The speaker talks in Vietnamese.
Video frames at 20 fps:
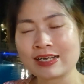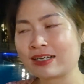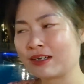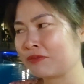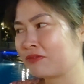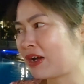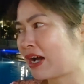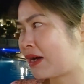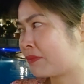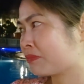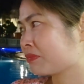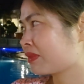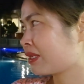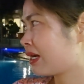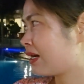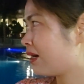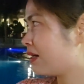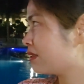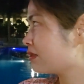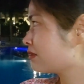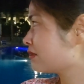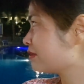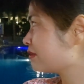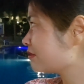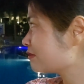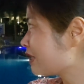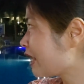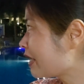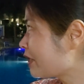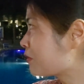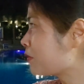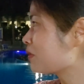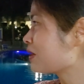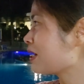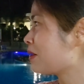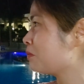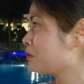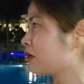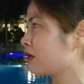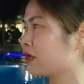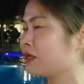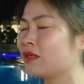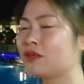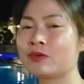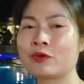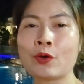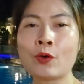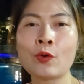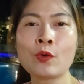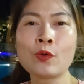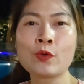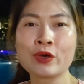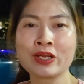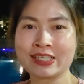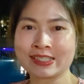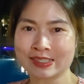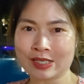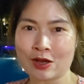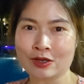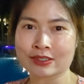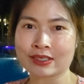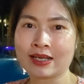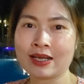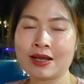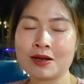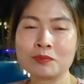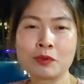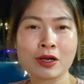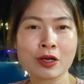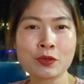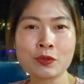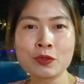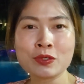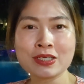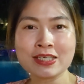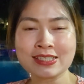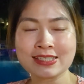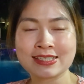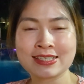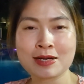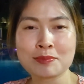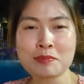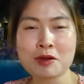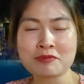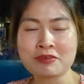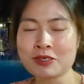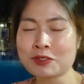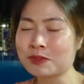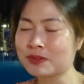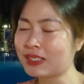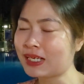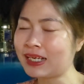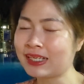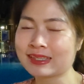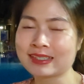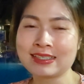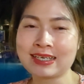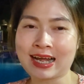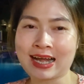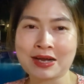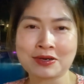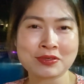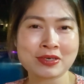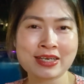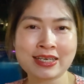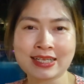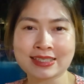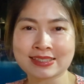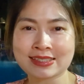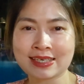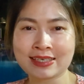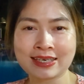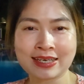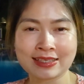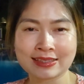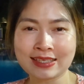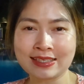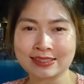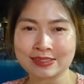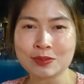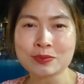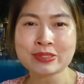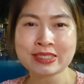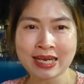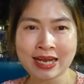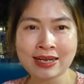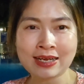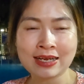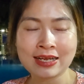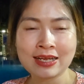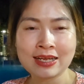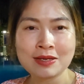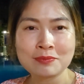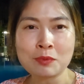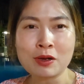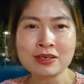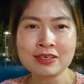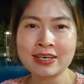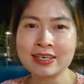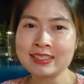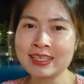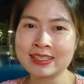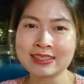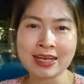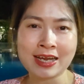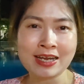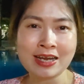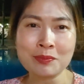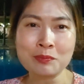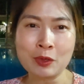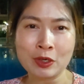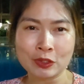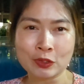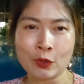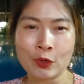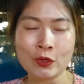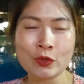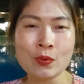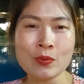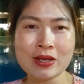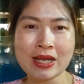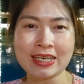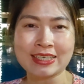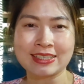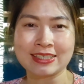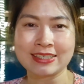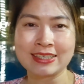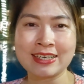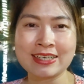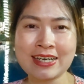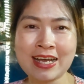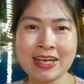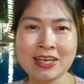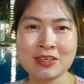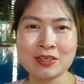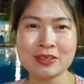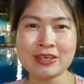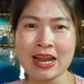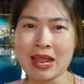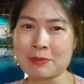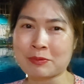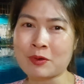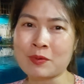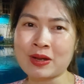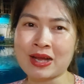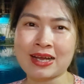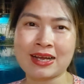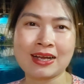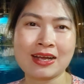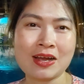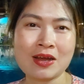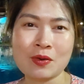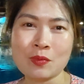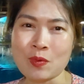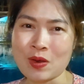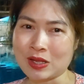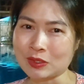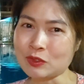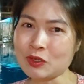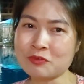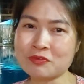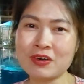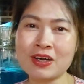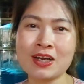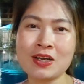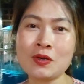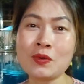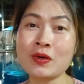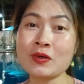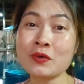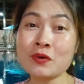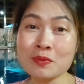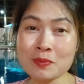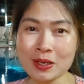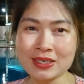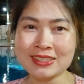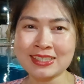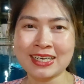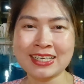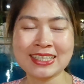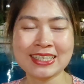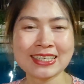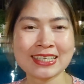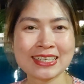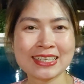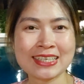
Và đây cũng là một cái khu resort, một cái khu nghỉ dưỡng mà Vân cũng rất là tự hào khi đặt chân đến tỉnh Sóc Trăng. Mọi người nhìn thấy là buổi tối khung cảnh ở nơi đây nó đẹp không ạ? Quá tuyệt vời luôn đúng không mọi người?